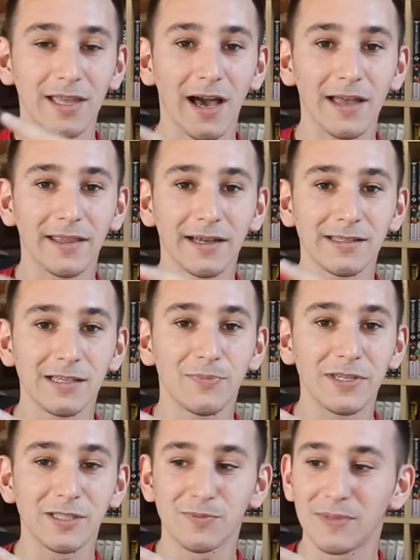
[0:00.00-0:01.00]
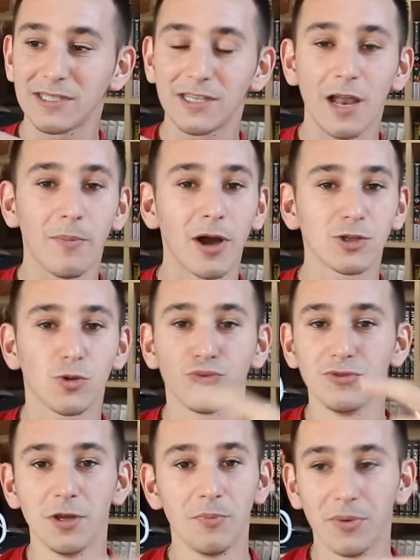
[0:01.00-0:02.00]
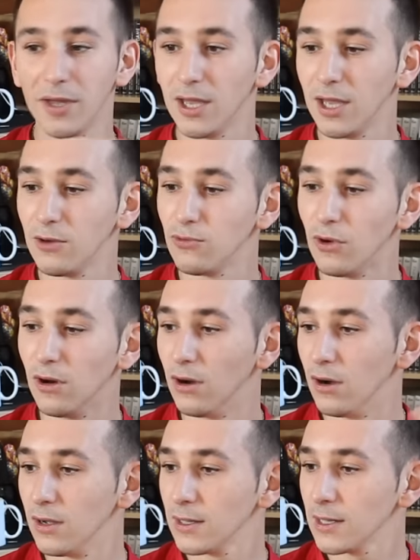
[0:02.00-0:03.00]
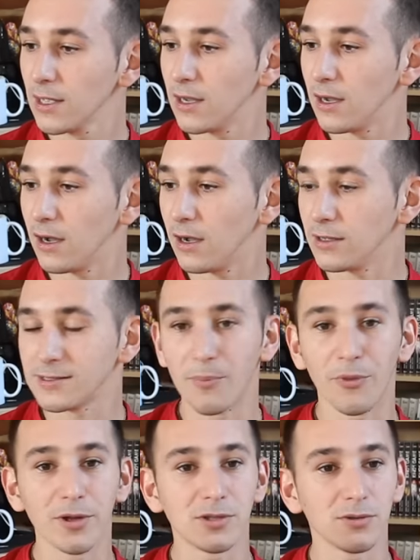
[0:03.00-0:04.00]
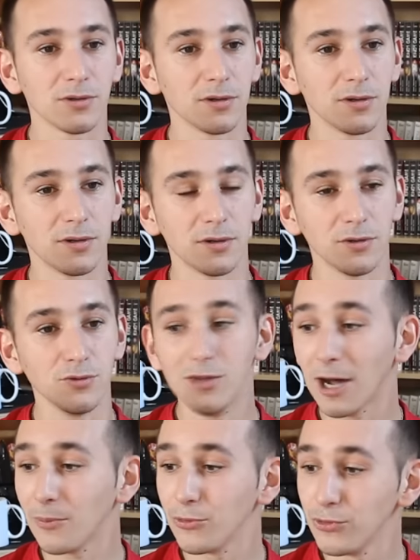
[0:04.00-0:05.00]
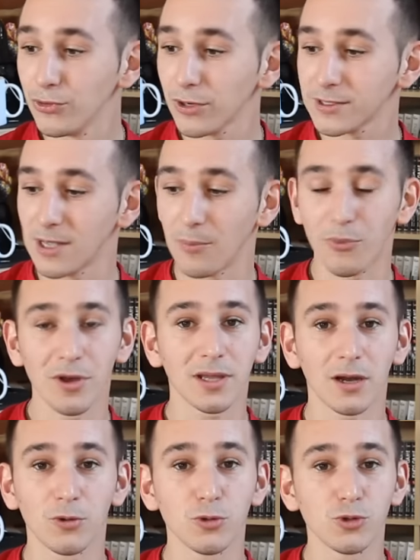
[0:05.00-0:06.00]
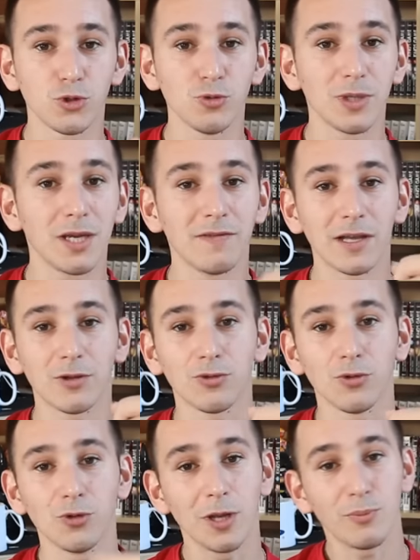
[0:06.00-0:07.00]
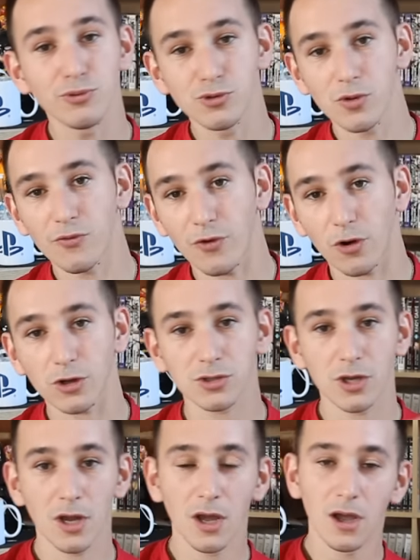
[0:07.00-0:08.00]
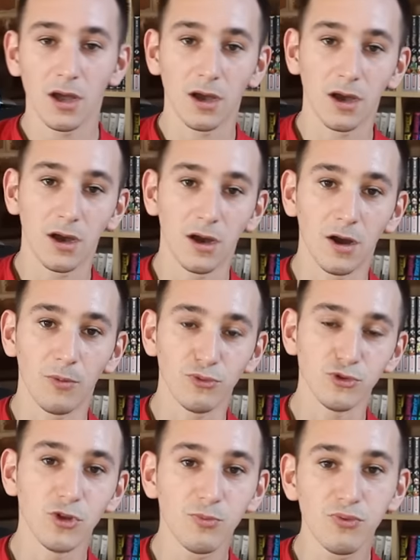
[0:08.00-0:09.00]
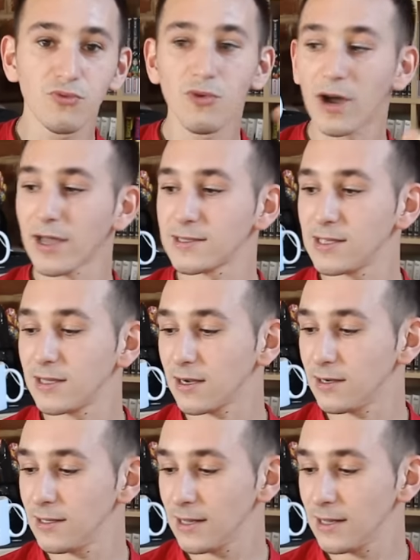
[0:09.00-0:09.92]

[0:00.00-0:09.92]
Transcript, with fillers: caractéristiques spéciales, par exemple une épée ou euh, euh, ça peut être une armure, ça peut être un costume qui va te donner plus de force, plus de pouvoir, etc.